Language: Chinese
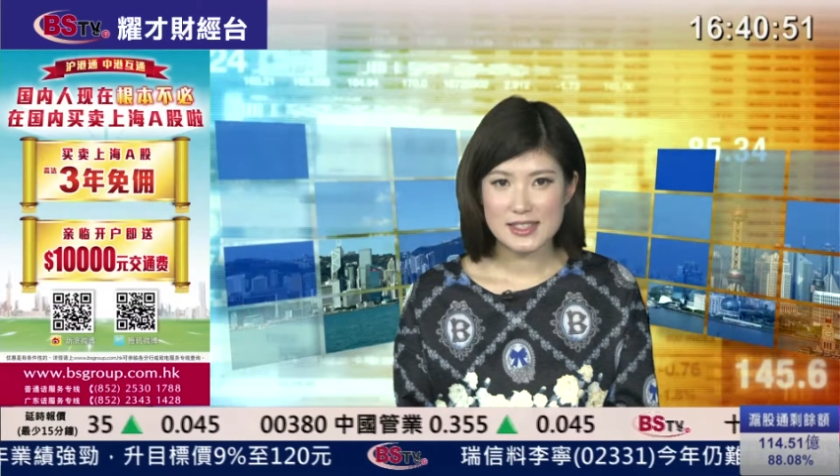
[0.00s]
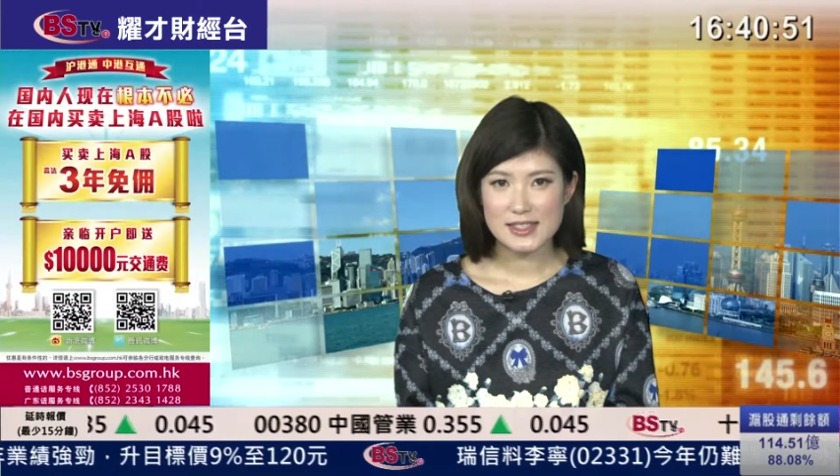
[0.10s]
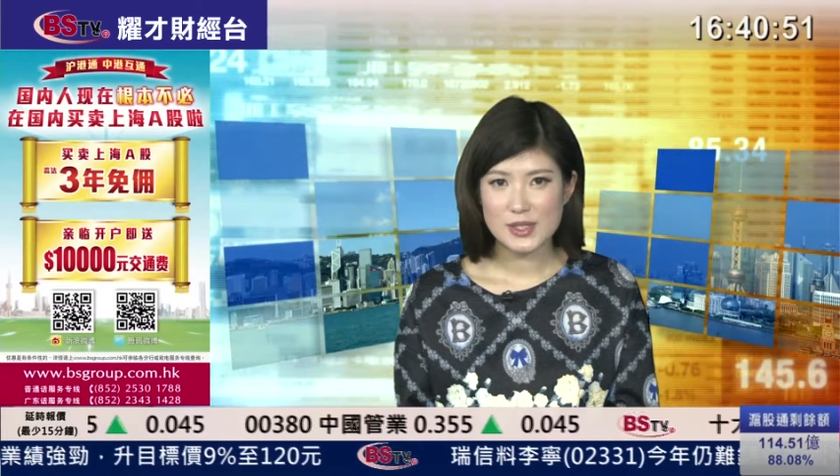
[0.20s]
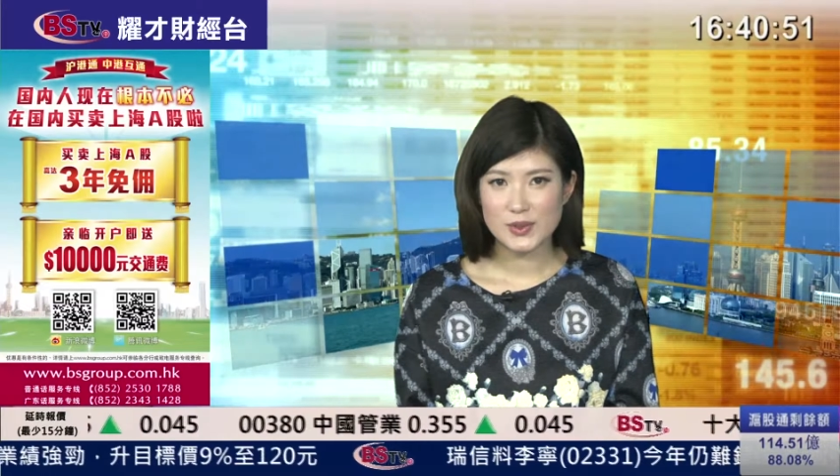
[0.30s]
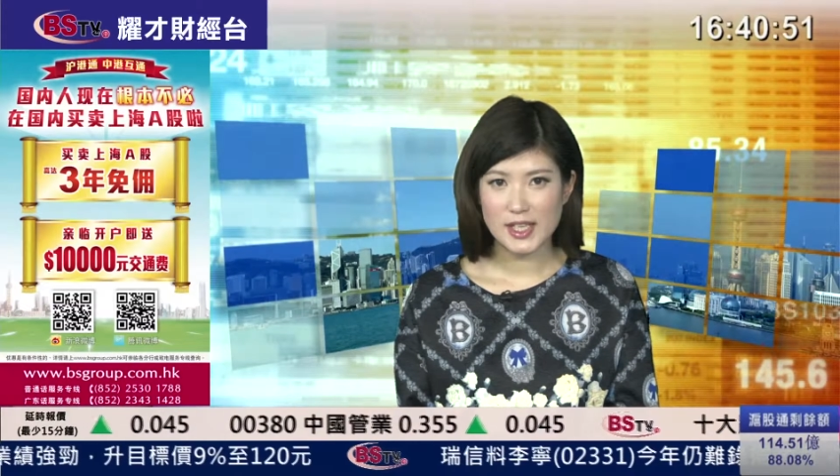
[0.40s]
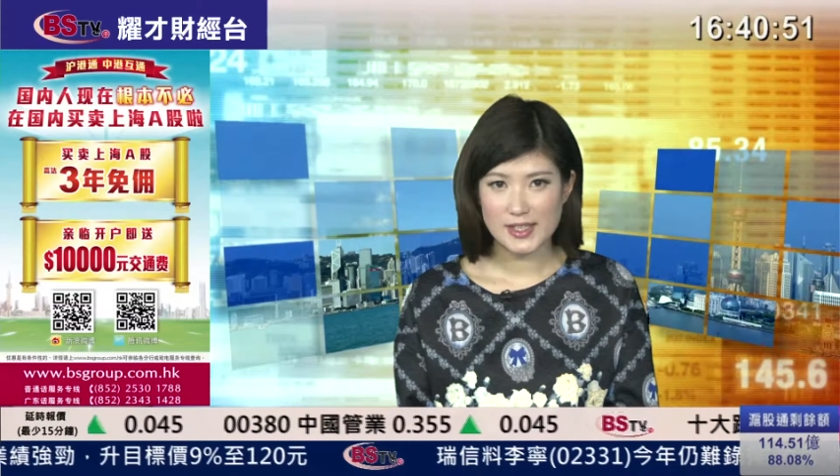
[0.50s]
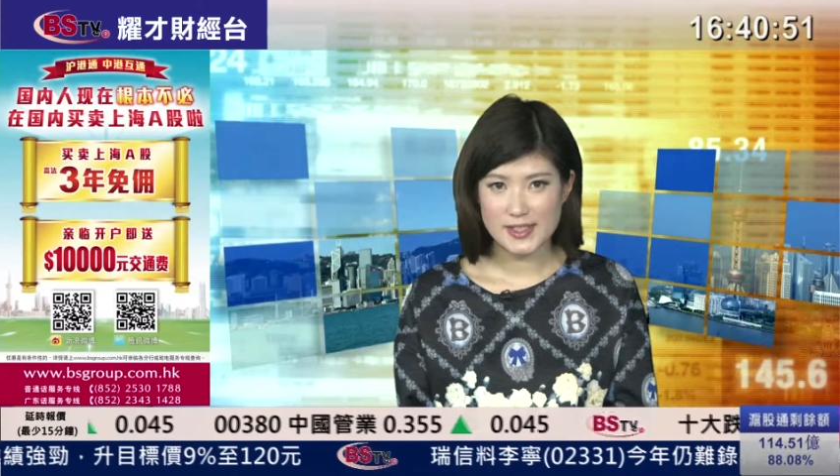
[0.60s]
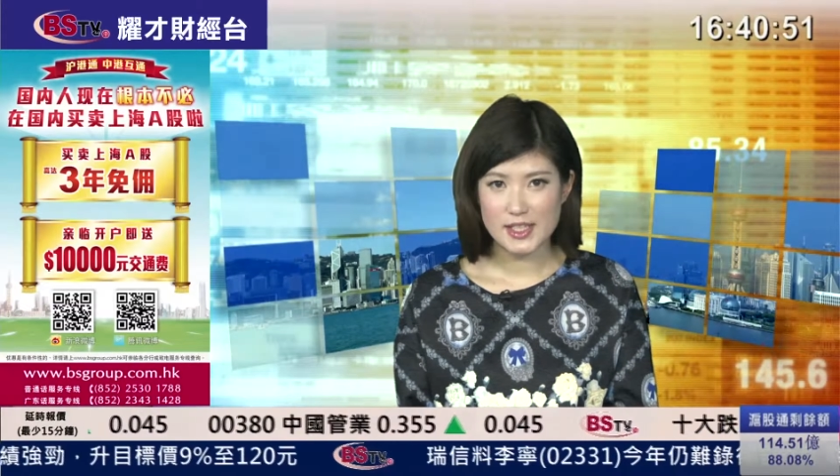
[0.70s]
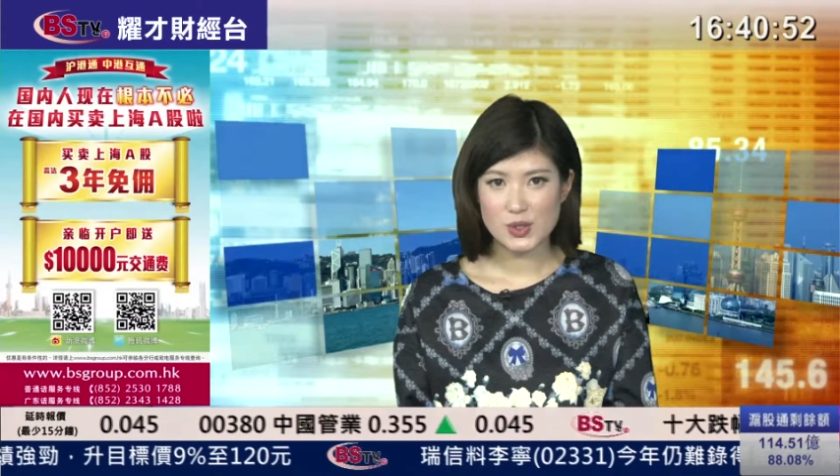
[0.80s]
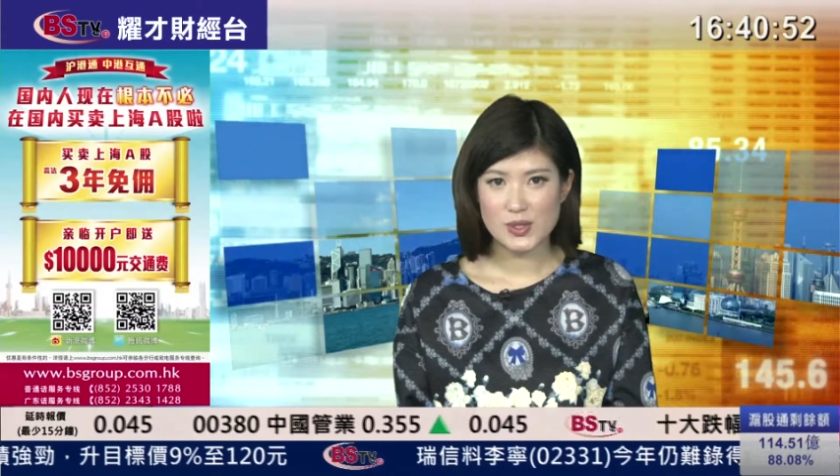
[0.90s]
今天有哪一
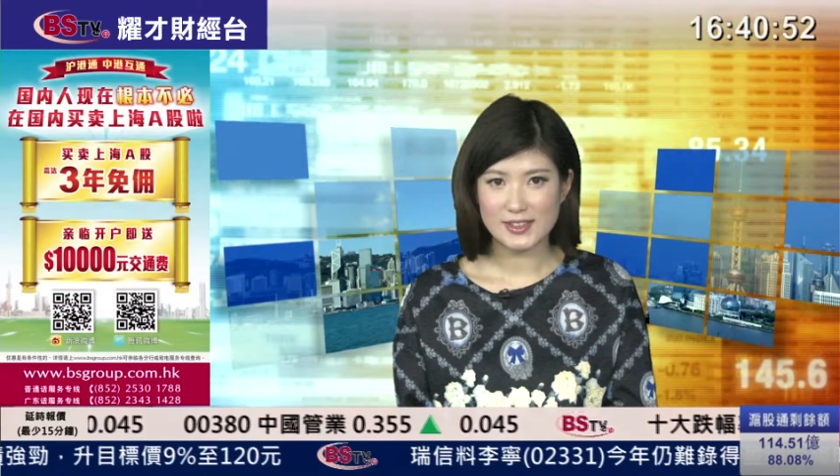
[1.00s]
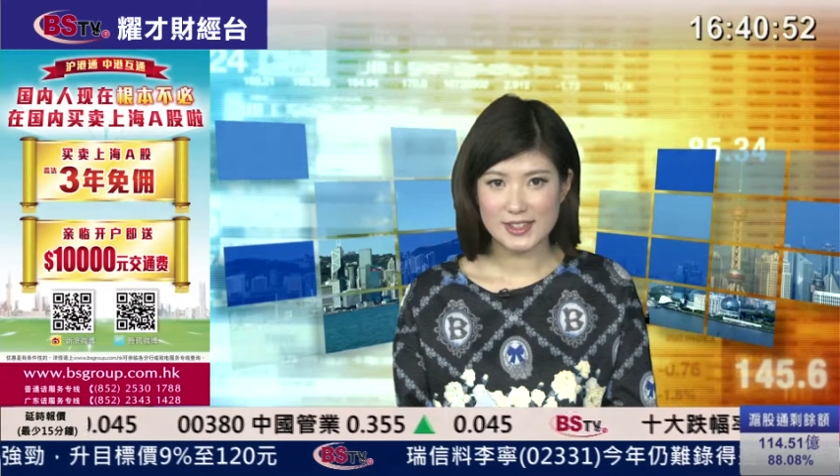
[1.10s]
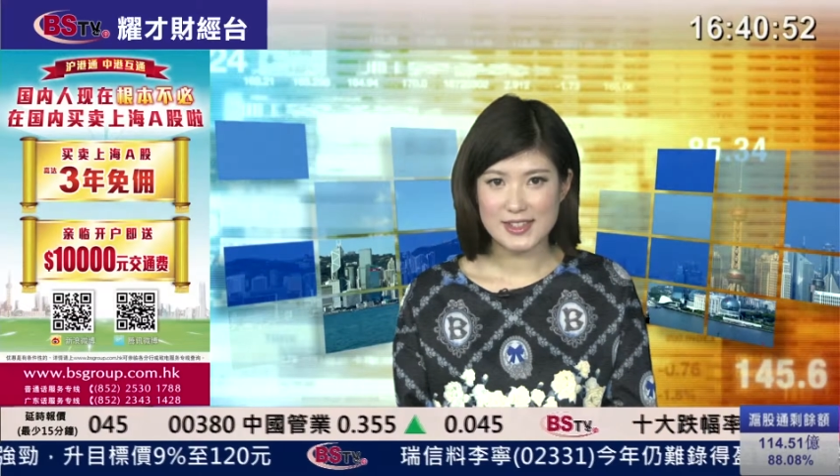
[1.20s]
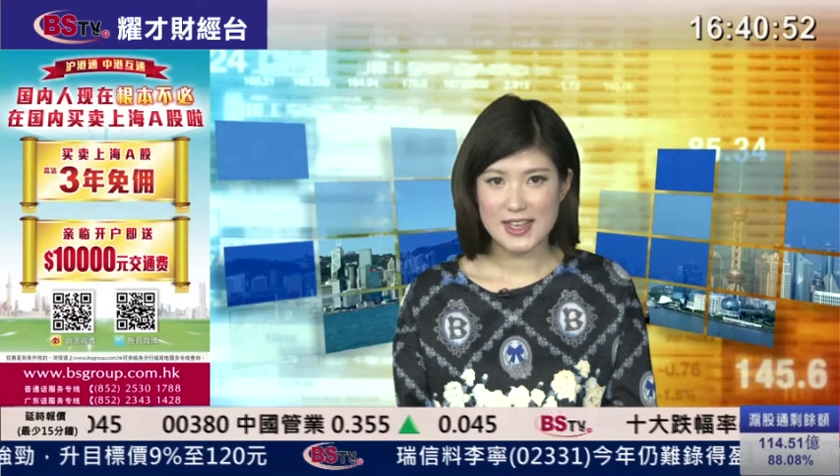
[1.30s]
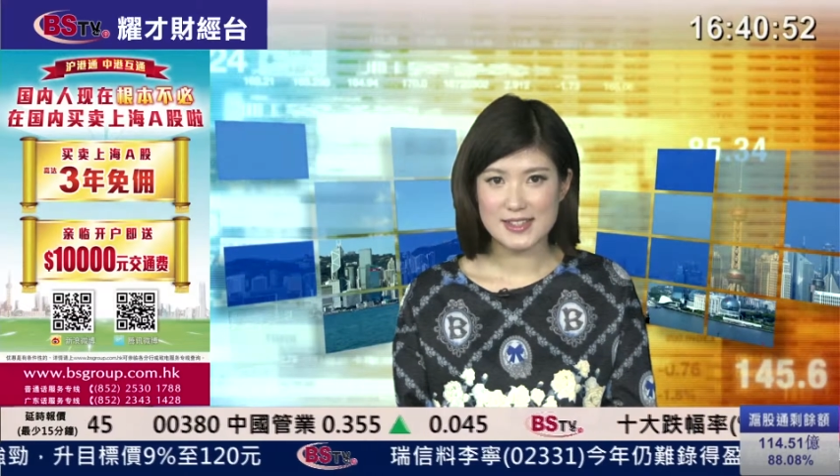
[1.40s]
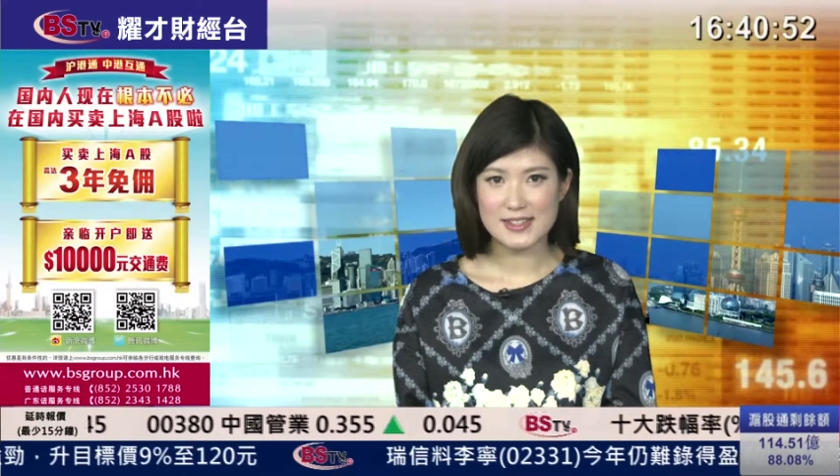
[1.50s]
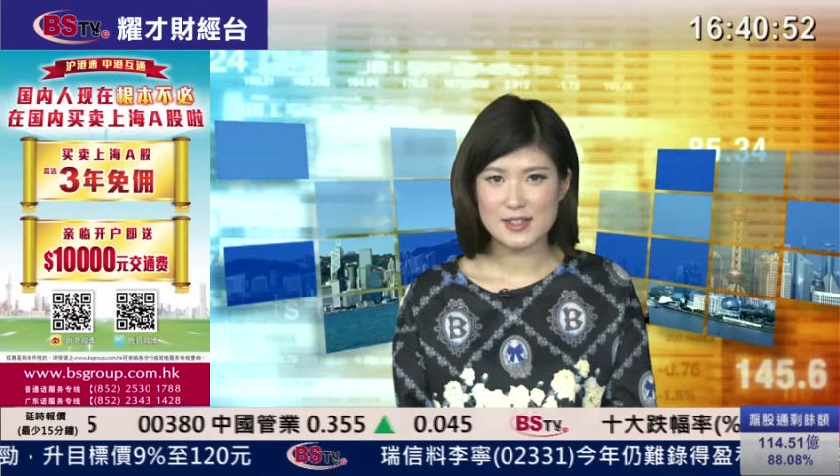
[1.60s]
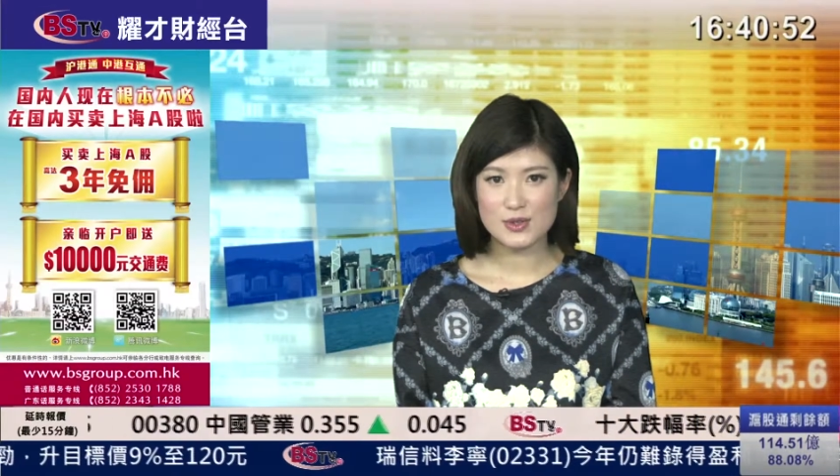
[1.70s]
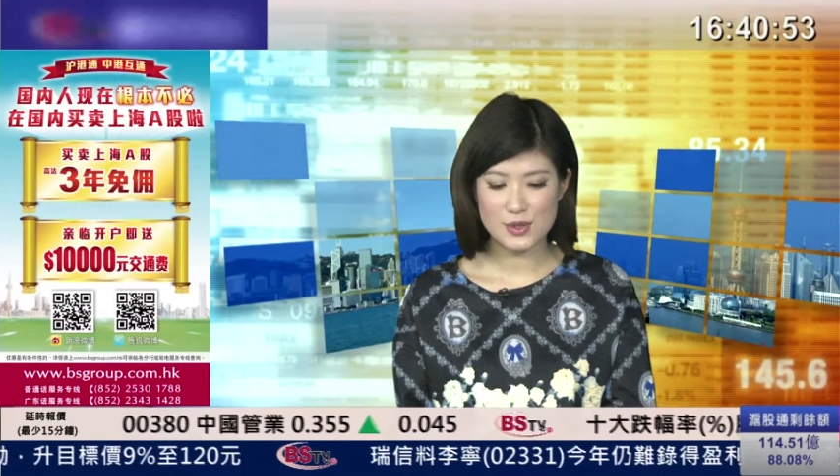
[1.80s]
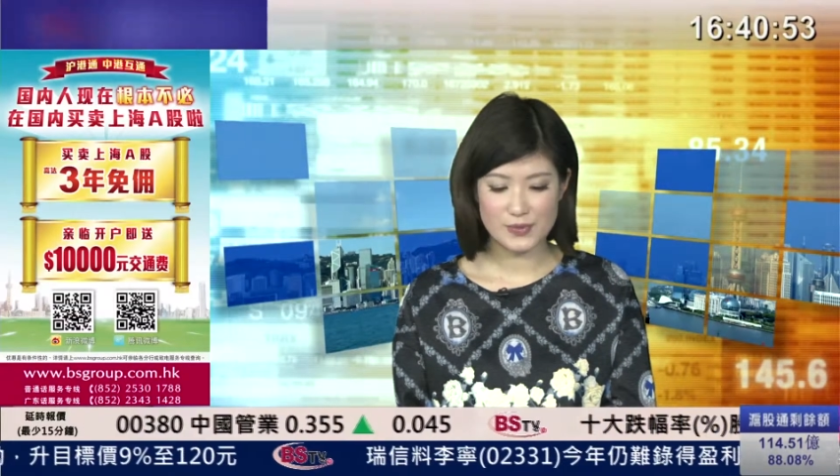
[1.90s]
些重要的财经
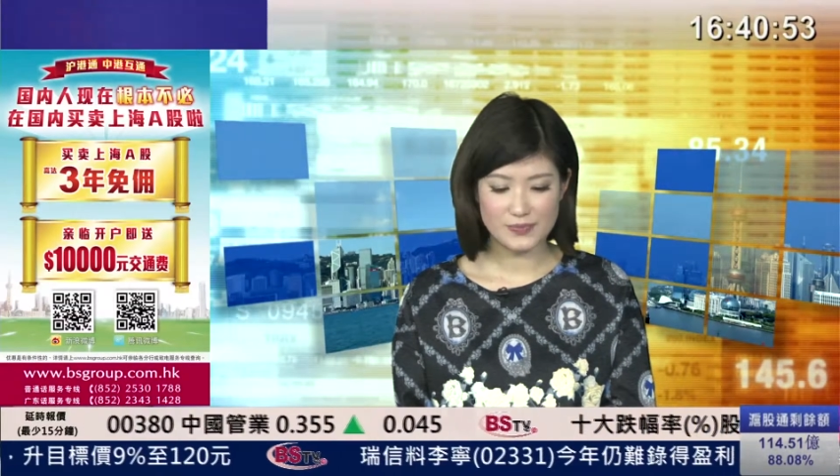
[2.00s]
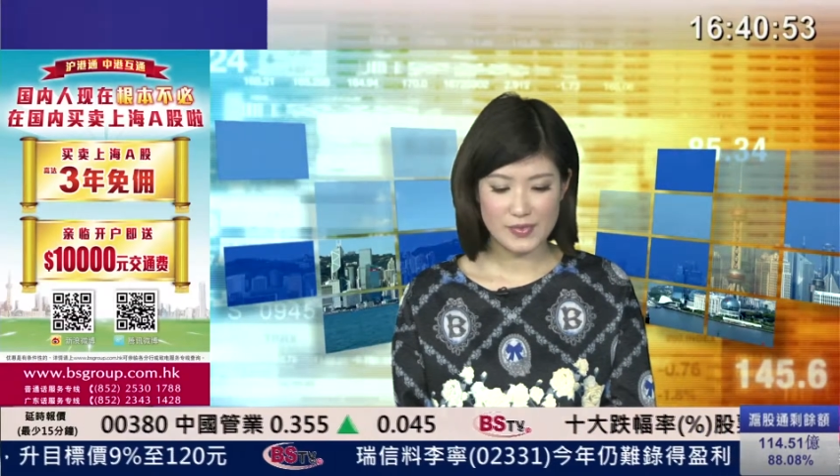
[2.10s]
资讯。